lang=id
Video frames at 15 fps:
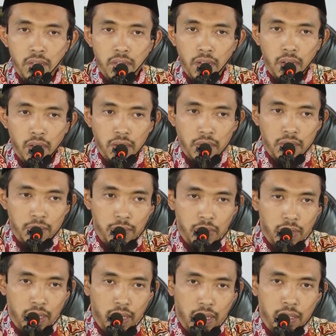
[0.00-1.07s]
yang Allah
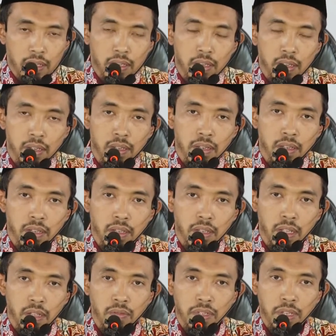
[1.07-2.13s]
sebutkan
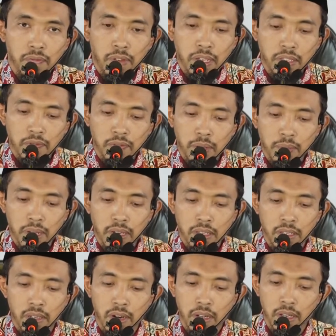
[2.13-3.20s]
yaitu sifat-sifat Bani
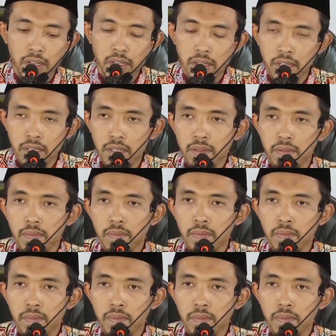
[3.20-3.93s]
Israel ini